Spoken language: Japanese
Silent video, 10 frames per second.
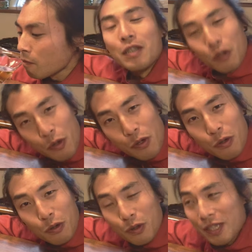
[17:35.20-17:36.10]
という
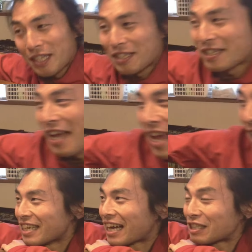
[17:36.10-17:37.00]
ことでですね、
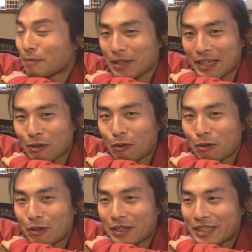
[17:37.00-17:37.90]
初めての
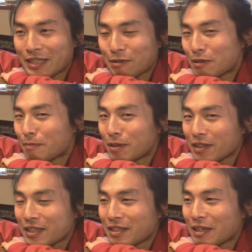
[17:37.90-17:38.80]
手作りビールだっ
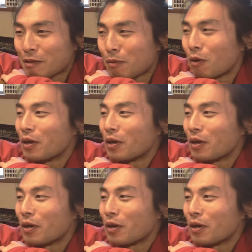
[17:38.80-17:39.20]
たんですけども、